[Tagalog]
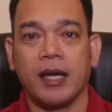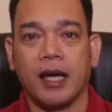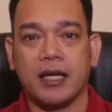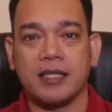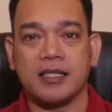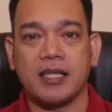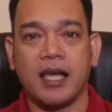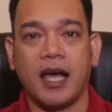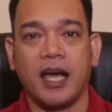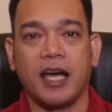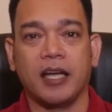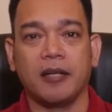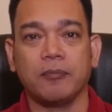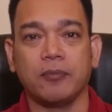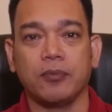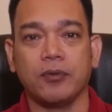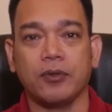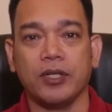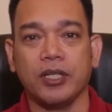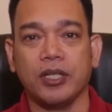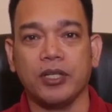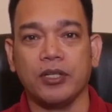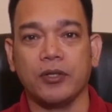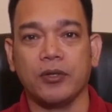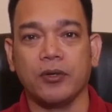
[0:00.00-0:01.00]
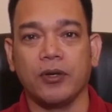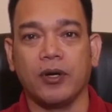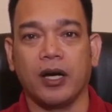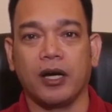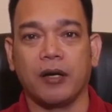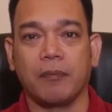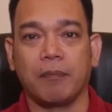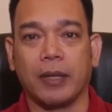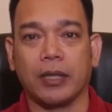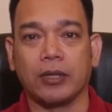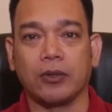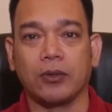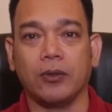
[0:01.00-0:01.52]
Asahan po ninyo
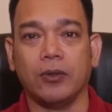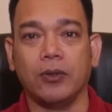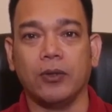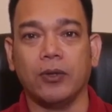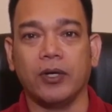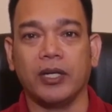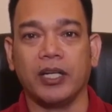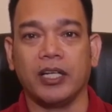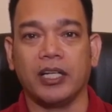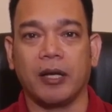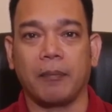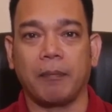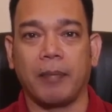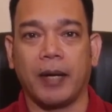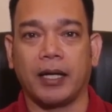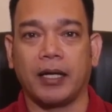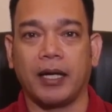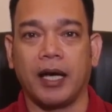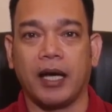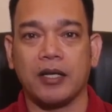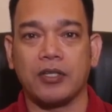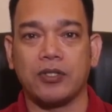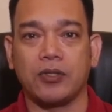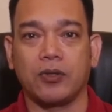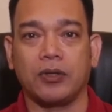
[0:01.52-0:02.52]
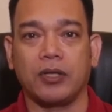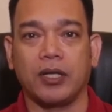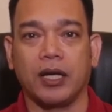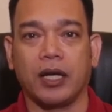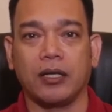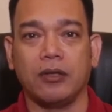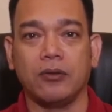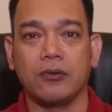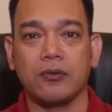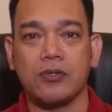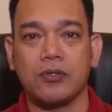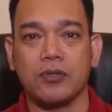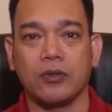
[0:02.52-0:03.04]
ang patuloy na pag-aksyon
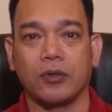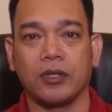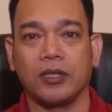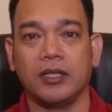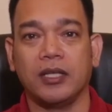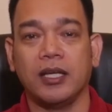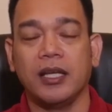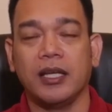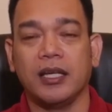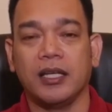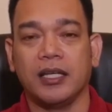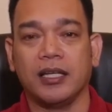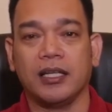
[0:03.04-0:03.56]
ng lungsod